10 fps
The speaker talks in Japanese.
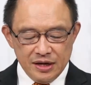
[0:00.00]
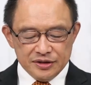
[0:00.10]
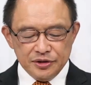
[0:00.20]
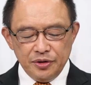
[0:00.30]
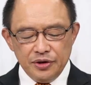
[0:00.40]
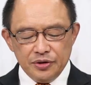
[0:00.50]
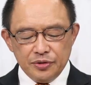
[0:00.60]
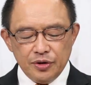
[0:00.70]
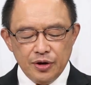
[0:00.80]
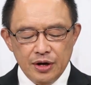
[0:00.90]
そういう
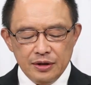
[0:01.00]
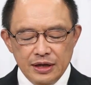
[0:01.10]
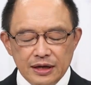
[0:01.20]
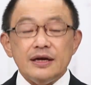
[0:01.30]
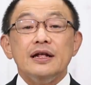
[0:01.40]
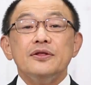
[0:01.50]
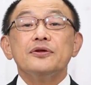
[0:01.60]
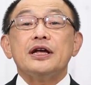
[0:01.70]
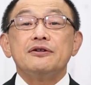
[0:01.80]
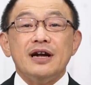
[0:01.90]
この人間
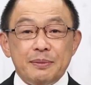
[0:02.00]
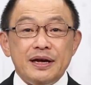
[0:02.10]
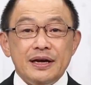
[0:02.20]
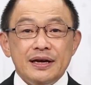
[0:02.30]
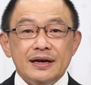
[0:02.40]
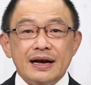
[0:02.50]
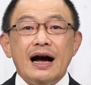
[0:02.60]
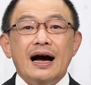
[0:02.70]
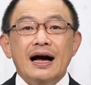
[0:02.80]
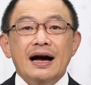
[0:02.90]
の企み
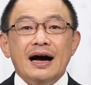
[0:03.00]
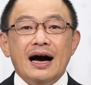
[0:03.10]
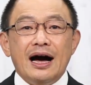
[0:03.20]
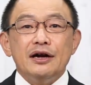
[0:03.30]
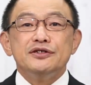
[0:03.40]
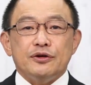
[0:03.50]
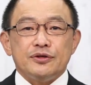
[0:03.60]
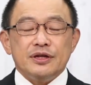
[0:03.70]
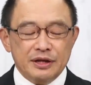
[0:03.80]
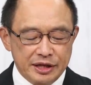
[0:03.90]
があるぞ
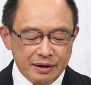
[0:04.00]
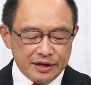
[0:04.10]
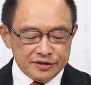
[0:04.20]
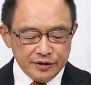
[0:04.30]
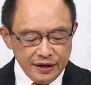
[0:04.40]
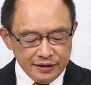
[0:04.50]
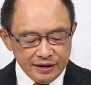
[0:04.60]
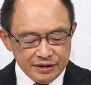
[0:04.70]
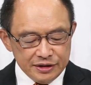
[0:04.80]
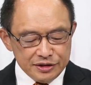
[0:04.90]
言ってるわけですよね。
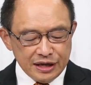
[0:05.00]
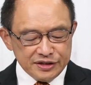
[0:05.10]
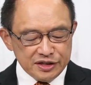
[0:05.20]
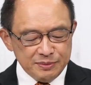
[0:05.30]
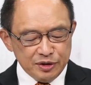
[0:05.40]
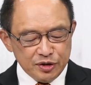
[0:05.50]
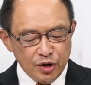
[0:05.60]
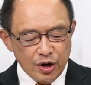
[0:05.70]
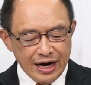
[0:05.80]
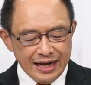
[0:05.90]
28節見る
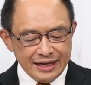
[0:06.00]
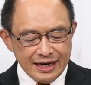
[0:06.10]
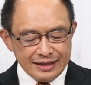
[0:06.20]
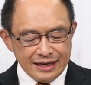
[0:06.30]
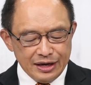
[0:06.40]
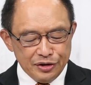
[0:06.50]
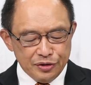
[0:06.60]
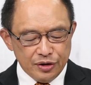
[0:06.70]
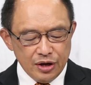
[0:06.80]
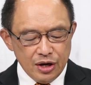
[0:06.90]
とあなた方は
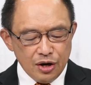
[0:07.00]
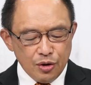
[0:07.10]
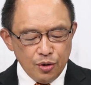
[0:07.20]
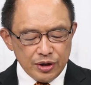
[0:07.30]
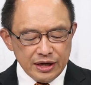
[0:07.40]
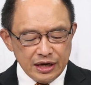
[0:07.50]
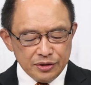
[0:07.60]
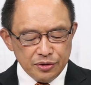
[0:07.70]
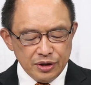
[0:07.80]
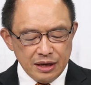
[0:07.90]
言う高貴な
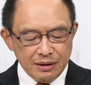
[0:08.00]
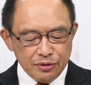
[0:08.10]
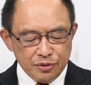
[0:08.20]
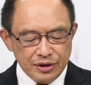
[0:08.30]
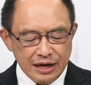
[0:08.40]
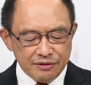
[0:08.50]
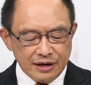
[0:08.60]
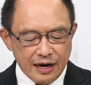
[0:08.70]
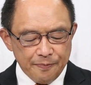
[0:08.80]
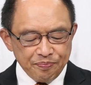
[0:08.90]
人の家はどこにある
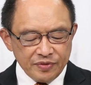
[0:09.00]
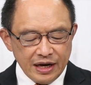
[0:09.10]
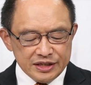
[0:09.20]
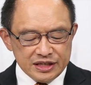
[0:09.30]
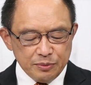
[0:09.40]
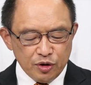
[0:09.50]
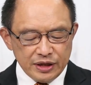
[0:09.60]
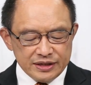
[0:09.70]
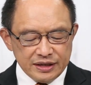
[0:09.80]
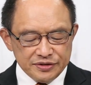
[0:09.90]
か悪しき者
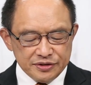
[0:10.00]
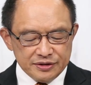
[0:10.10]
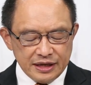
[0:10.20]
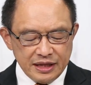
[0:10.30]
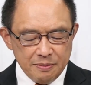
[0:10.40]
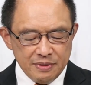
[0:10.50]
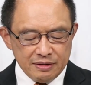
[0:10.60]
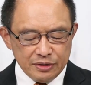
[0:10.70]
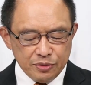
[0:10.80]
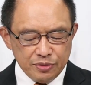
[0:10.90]
たちが住んだ天
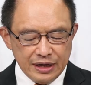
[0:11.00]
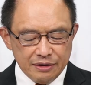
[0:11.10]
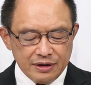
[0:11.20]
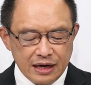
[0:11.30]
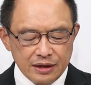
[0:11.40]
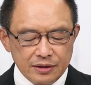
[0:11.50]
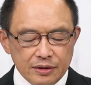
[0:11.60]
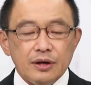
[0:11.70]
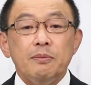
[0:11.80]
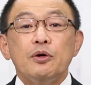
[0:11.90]
幕はどこにあるか
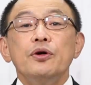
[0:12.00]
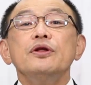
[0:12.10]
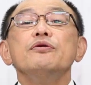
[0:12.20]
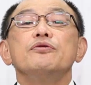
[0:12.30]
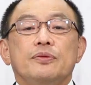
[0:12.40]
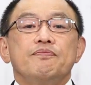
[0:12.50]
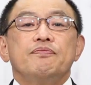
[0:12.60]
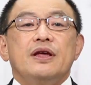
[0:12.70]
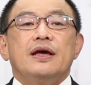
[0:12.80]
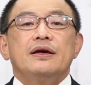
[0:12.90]
こういうふうに言うと、
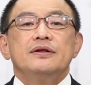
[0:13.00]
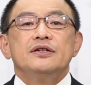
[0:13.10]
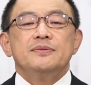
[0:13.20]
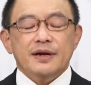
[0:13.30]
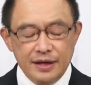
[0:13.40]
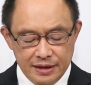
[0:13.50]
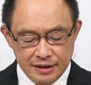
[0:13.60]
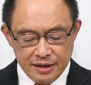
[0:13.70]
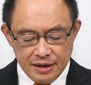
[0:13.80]
ええ、つまり